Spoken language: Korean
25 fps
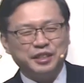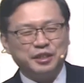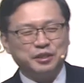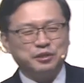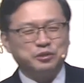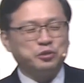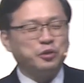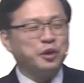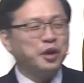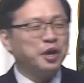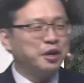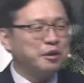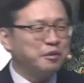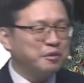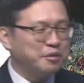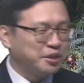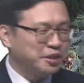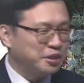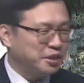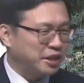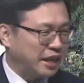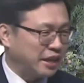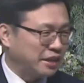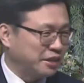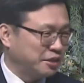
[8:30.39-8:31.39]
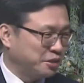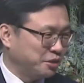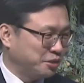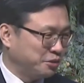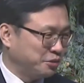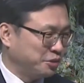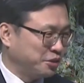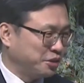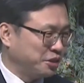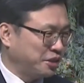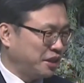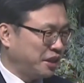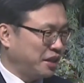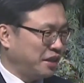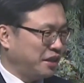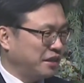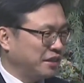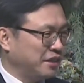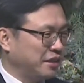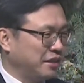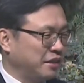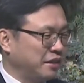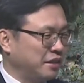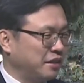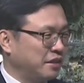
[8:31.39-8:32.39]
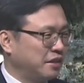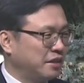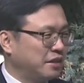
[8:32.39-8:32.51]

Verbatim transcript: 죄를 가르쳐 주셨다. 네.